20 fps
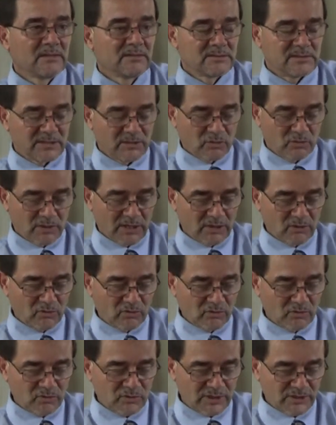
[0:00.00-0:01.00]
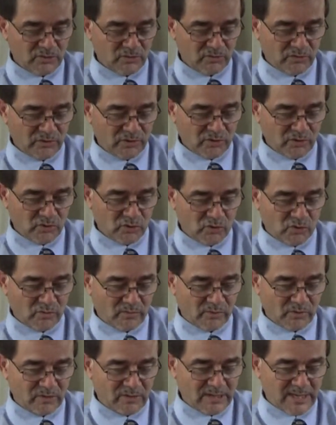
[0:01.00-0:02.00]
según algunos estudiosos
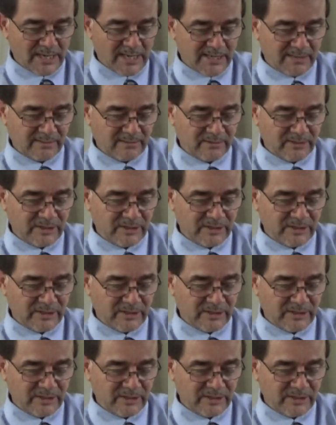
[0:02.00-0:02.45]
como Clark,